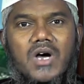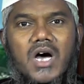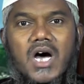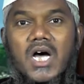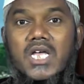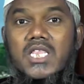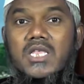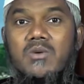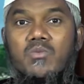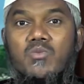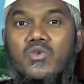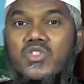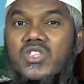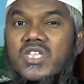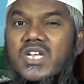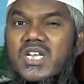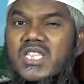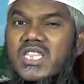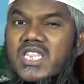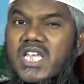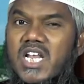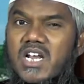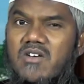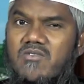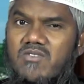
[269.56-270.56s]
ఆదం ముందర
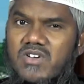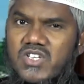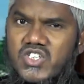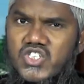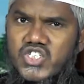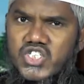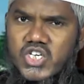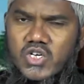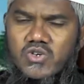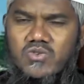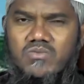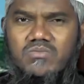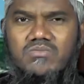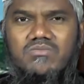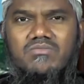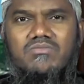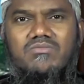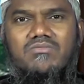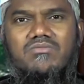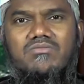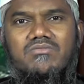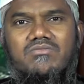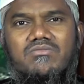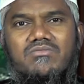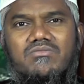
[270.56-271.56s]
తల వంచను
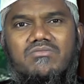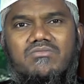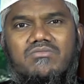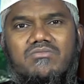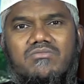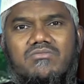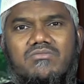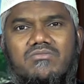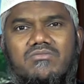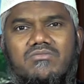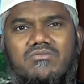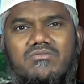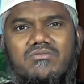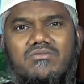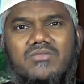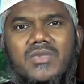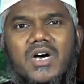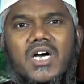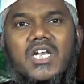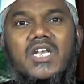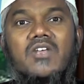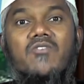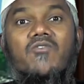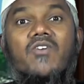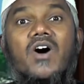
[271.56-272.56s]

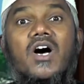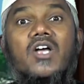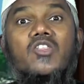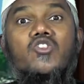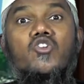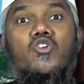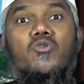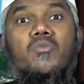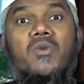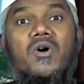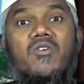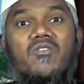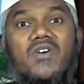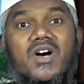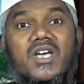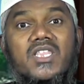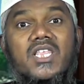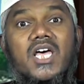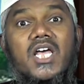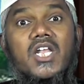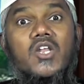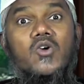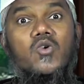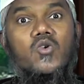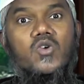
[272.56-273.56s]
అని
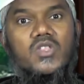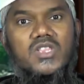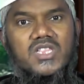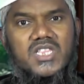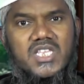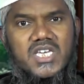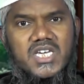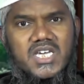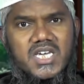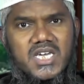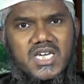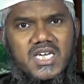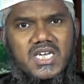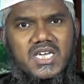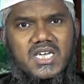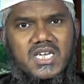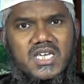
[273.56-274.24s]
వాతోపవాదాలకు దిగి